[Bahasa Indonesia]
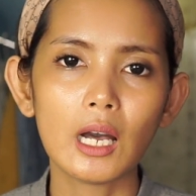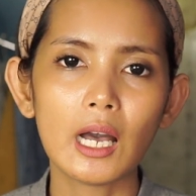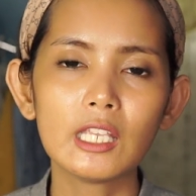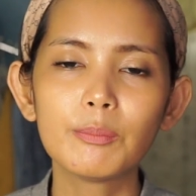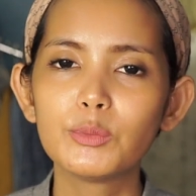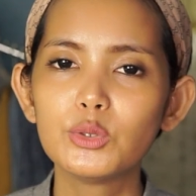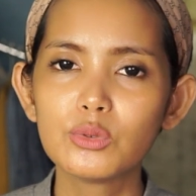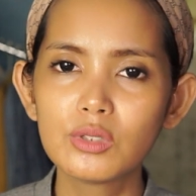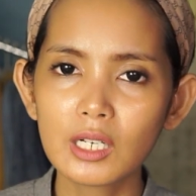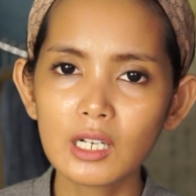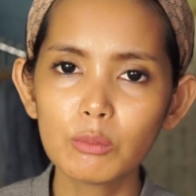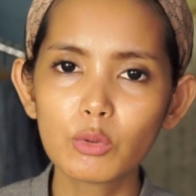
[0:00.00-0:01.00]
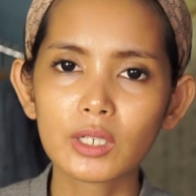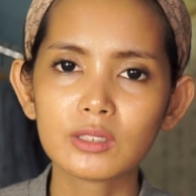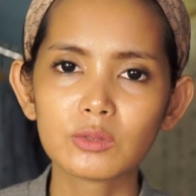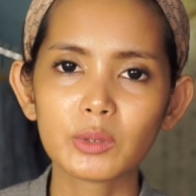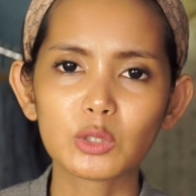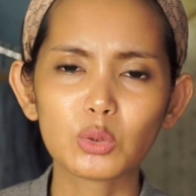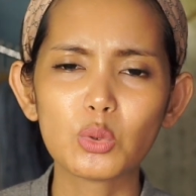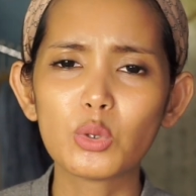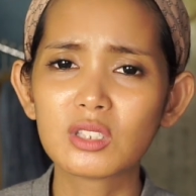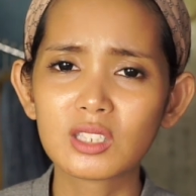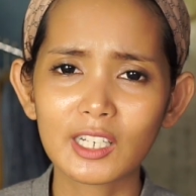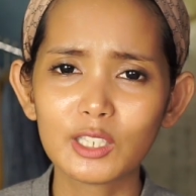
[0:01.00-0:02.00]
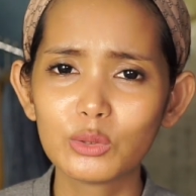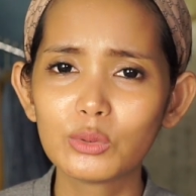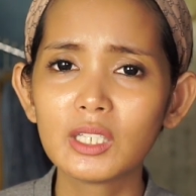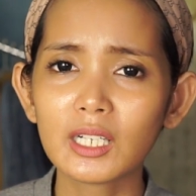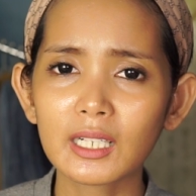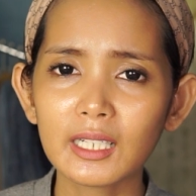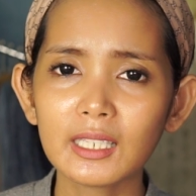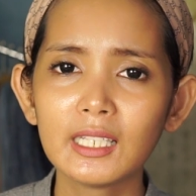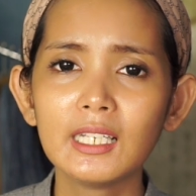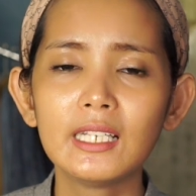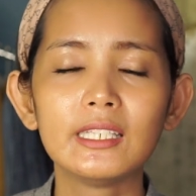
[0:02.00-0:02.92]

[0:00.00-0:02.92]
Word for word: aib juga bukan suatu dosa juga kan